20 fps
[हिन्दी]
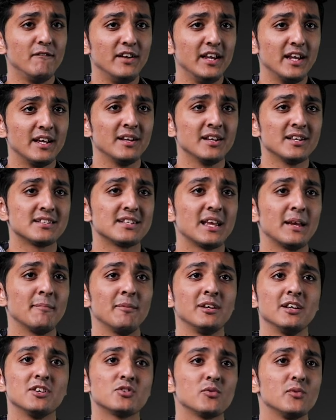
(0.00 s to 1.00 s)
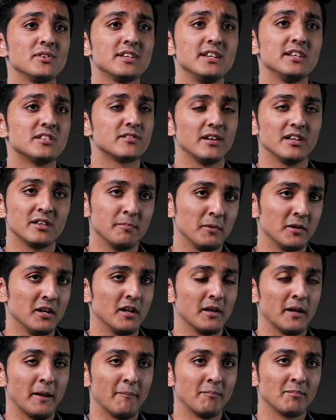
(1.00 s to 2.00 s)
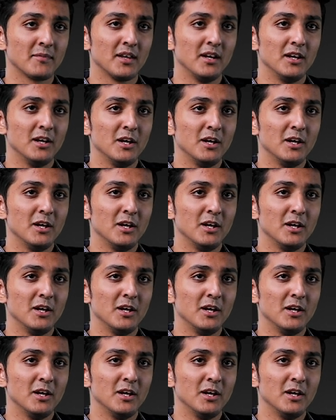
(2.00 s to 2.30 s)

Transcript: वीकनेस है मैंने इसको इसकी स्ट्रेंथ बनाना